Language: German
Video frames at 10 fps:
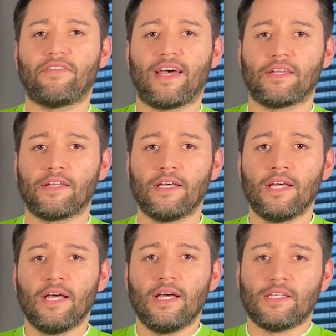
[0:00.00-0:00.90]
werden.
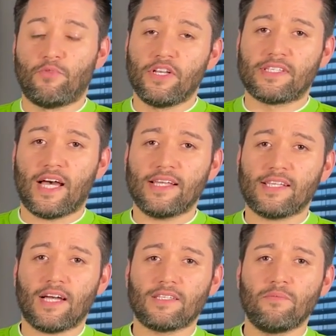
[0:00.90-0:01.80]
Die Polizei
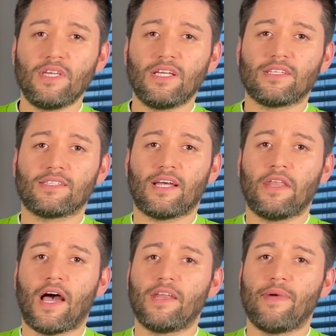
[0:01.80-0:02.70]
sagte mir, dass an
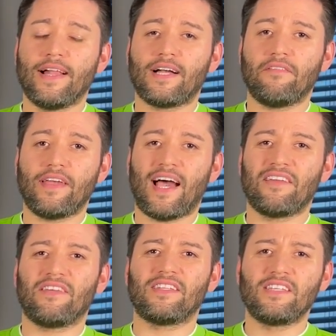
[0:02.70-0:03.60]
einem LKW
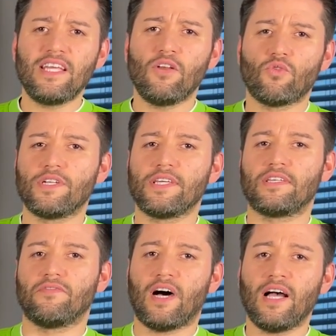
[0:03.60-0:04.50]
ein Ventil
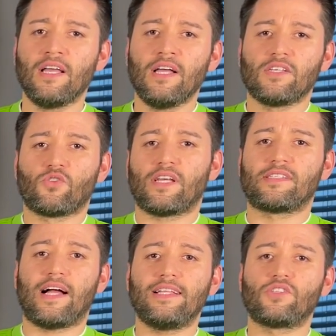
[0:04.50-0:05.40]
undicht war, sodass
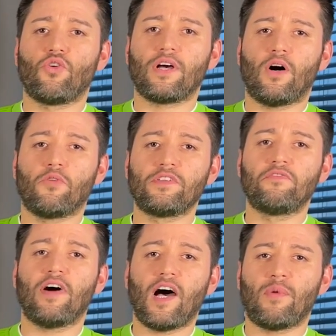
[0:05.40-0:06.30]
Salzsäure auf die
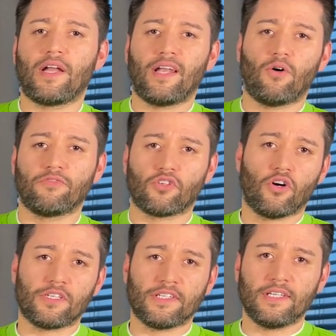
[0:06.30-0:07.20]
Fahrbahn laufen
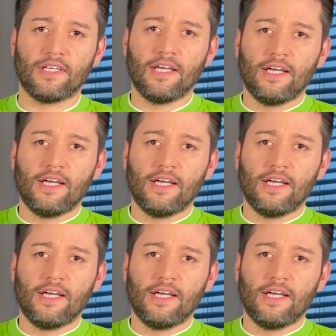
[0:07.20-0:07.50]
konnte.